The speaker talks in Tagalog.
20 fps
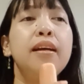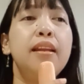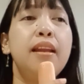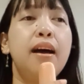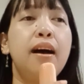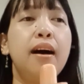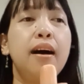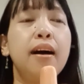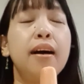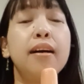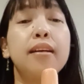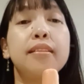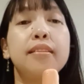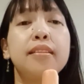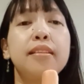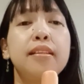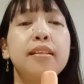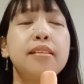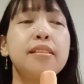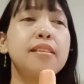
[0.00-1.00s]
lahat
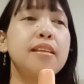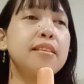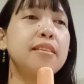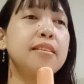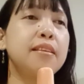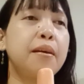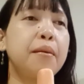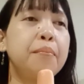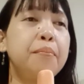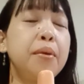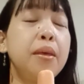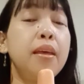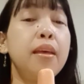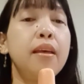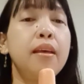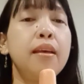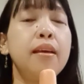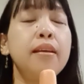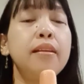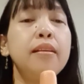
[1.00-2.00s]
ng
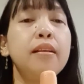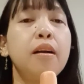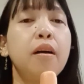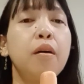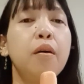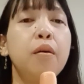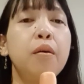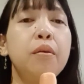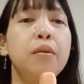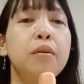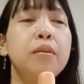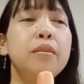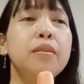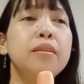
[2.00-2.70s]
sasabihin ko.